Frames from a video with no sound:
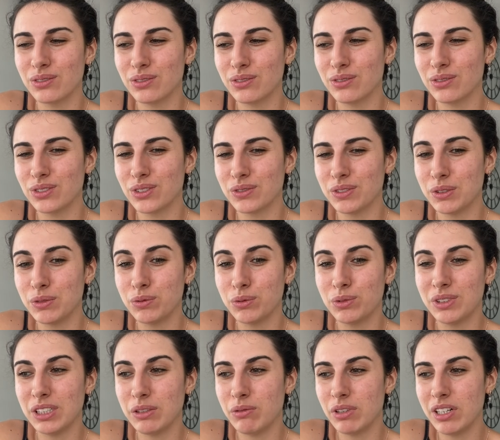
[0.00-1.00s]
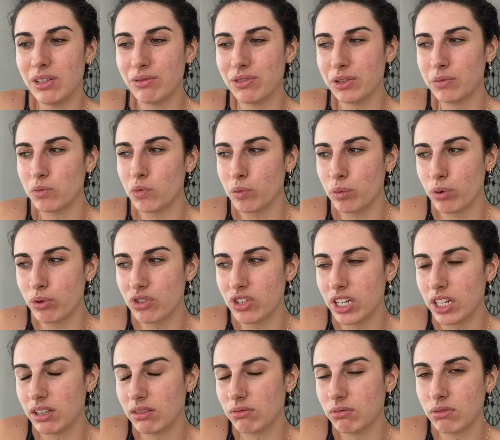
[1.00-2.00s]
j'ai envie de vous dévoiler en fait mon
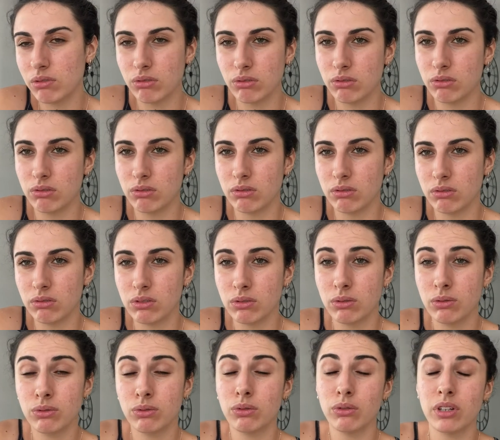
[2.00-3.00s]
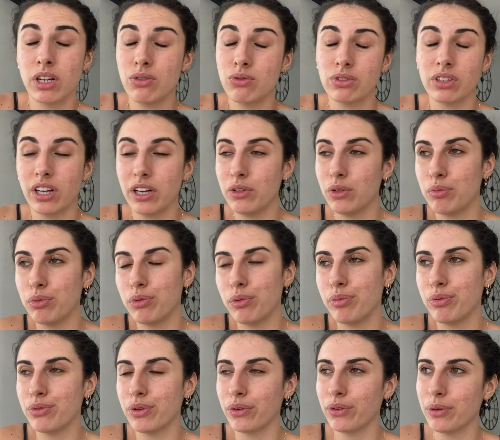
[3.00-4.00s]
projet que, sur lequel je travaille depuis
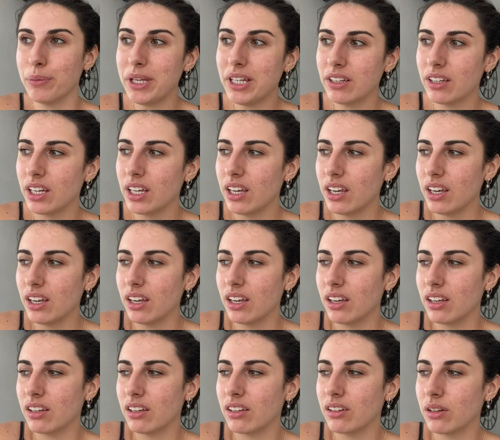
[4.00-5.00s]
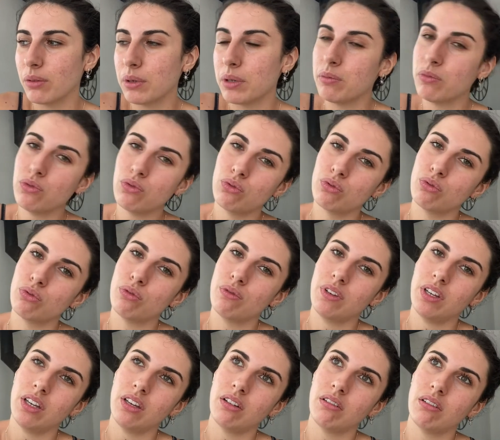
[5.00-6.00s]
plusieurs semaines. Et normalement, je
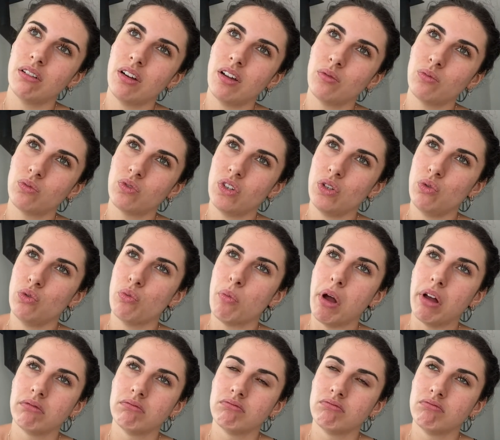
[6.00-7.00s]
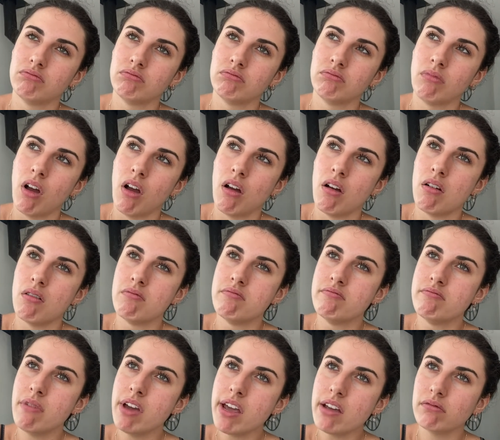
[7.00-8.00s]
devais euh, l'annoncer demain.
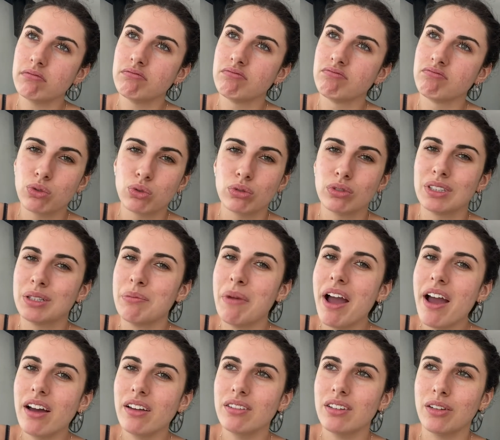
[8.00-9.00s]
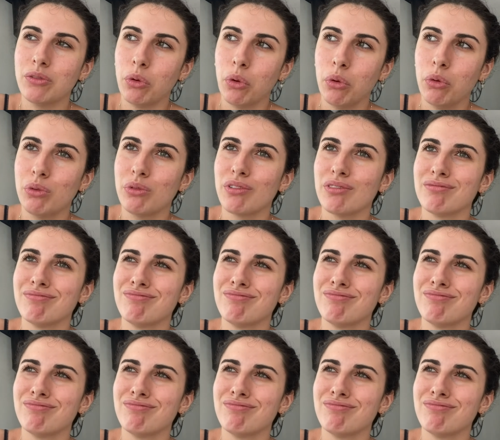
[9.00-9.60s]
Mais j'en ai marre d'attendre.